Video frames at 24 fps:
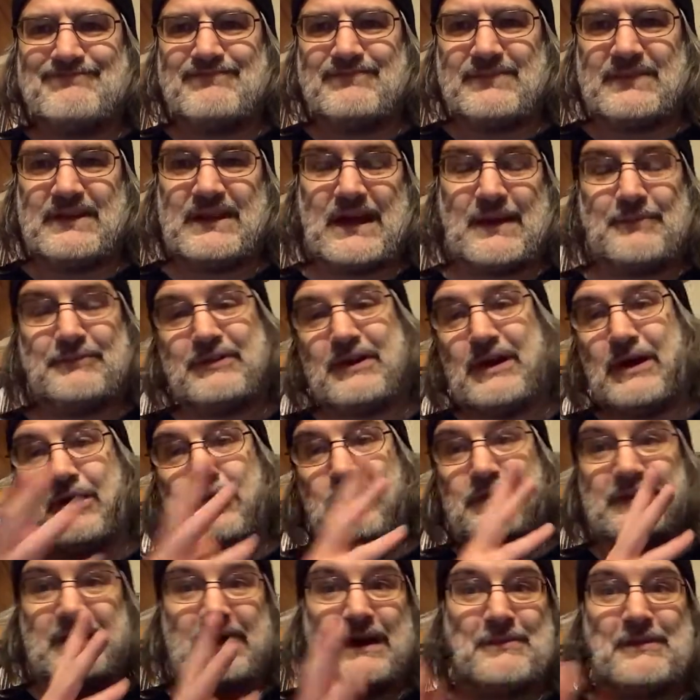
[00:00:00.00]
Ich habe es ja
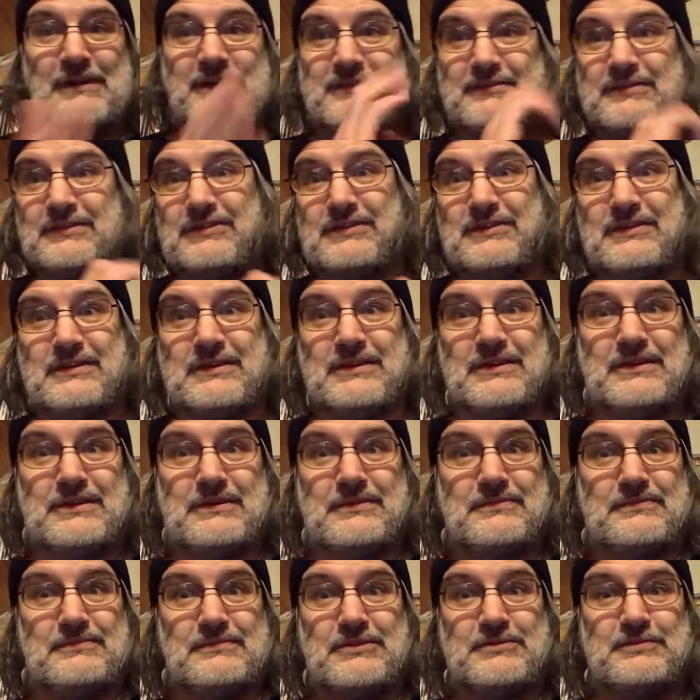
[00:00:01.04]
auch damals äh,
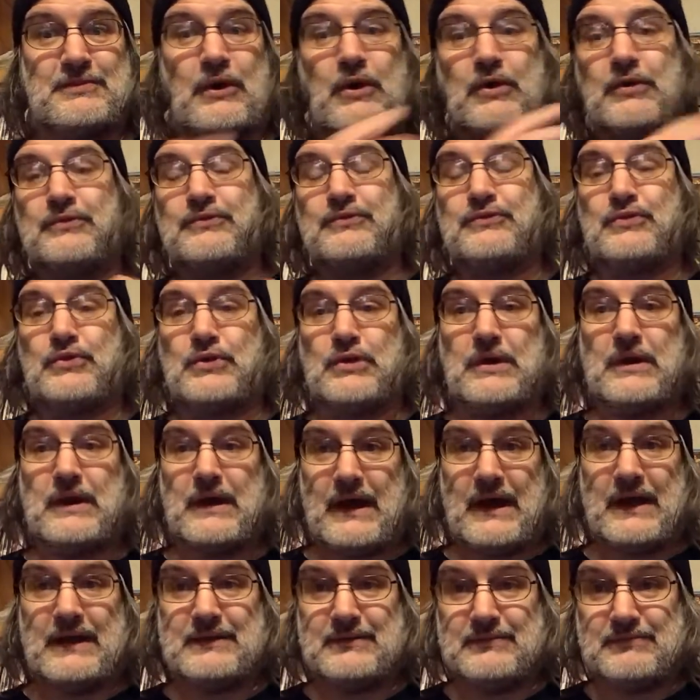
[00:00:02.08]
besprochen für
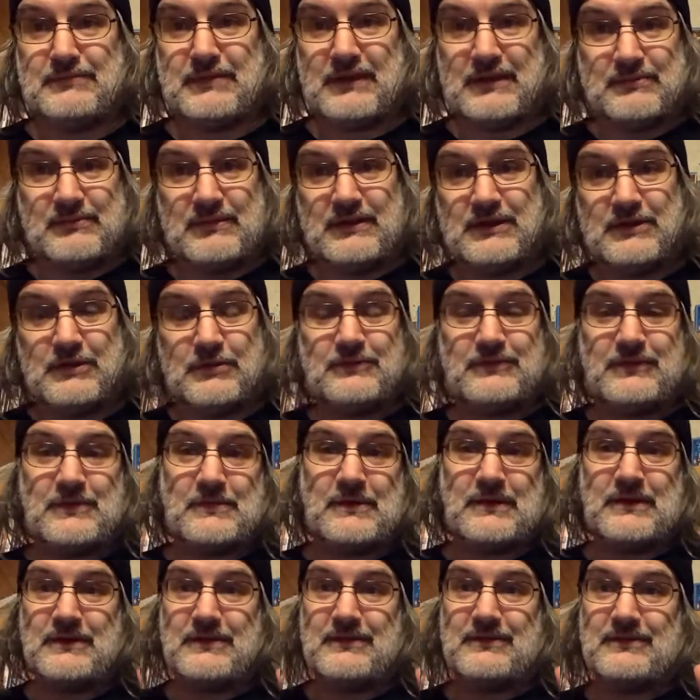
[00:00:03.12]
ein Printmedium, wie
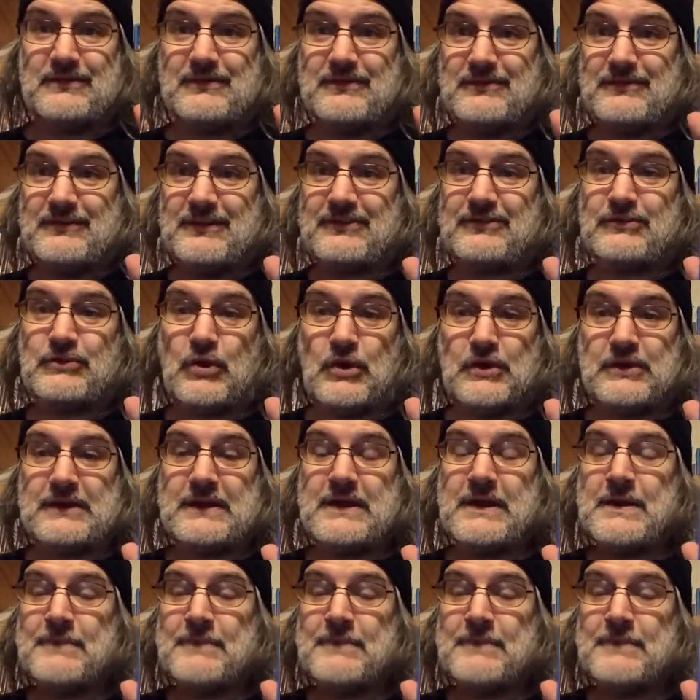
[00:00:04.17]
man wissen könnte.